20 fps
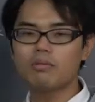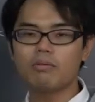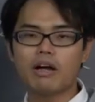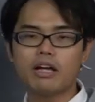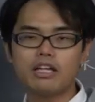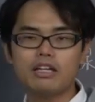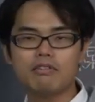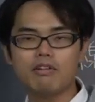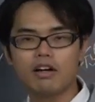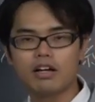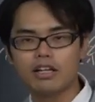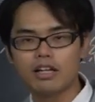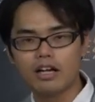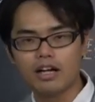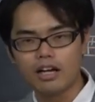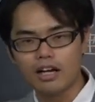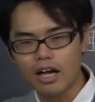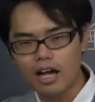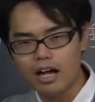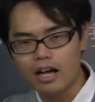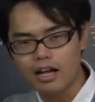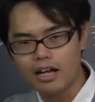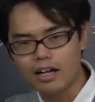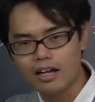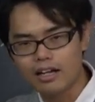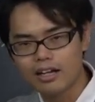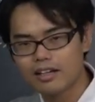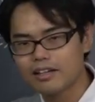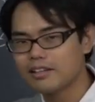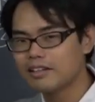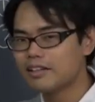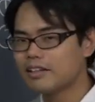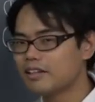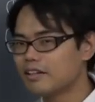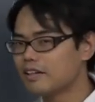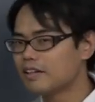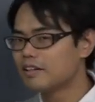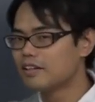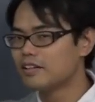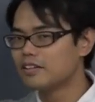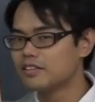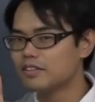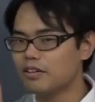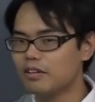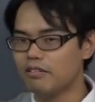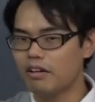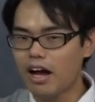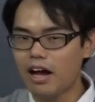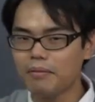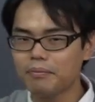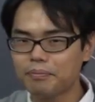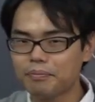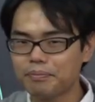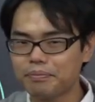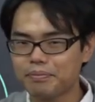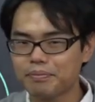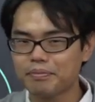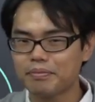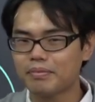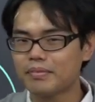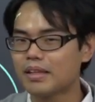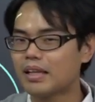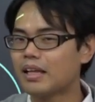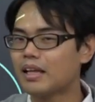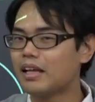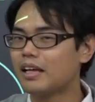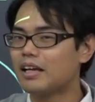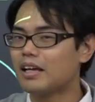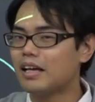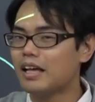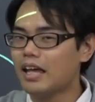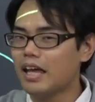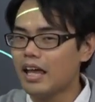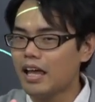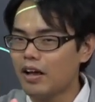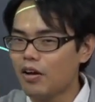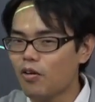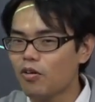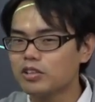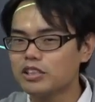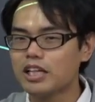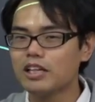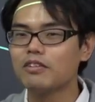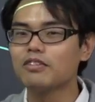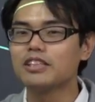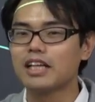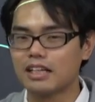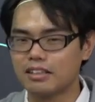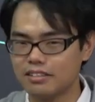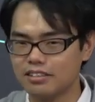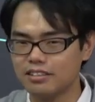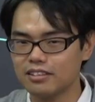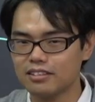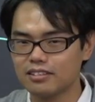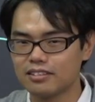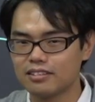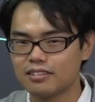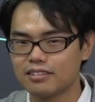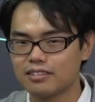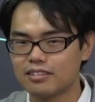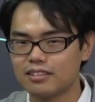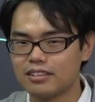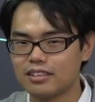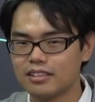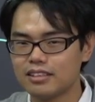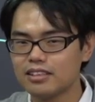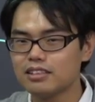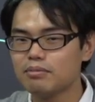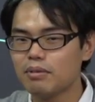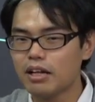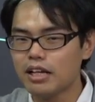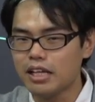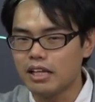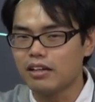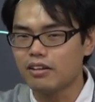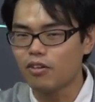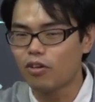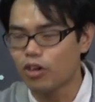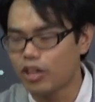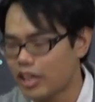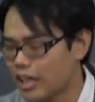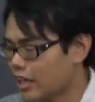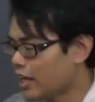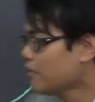ればいいわけだからそれは平行線の作図つまりこれだ